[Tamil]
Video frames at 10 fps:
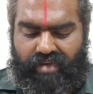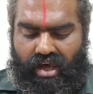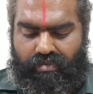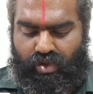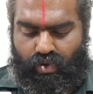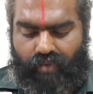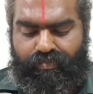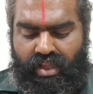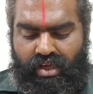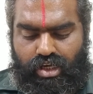நாம யோகம்
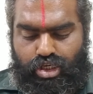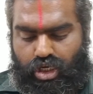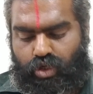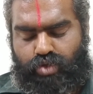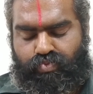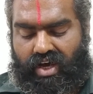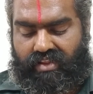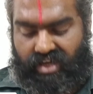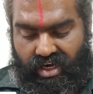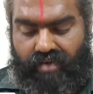
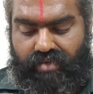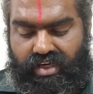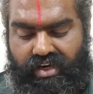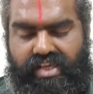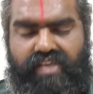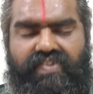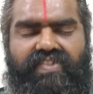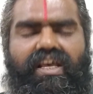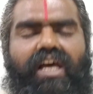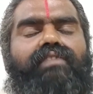சகுஷ்பாத கரணம் இன்றைக்கு
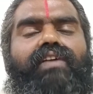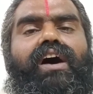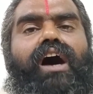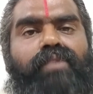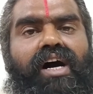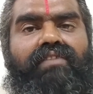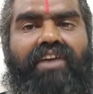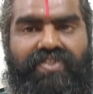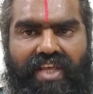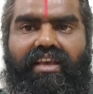சர்வ
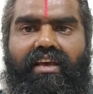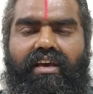அமாவாசை